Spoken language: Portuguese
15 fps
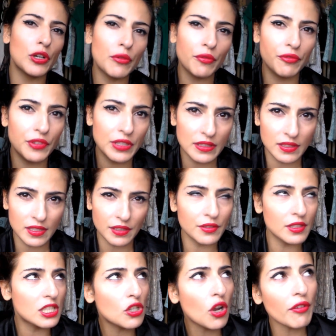foram
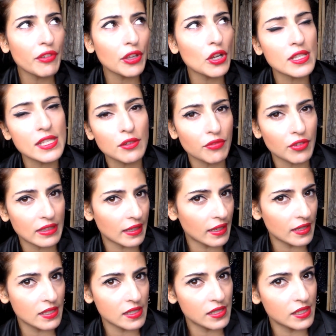
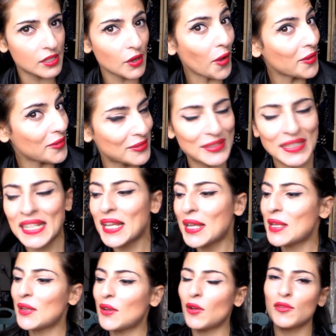19,99€
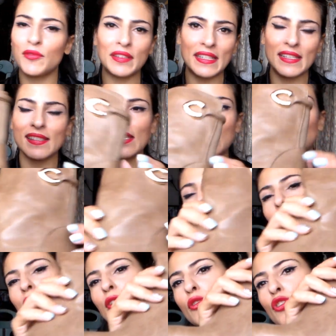ou 95.
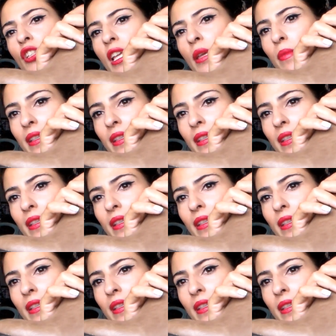Pronto, eu gostei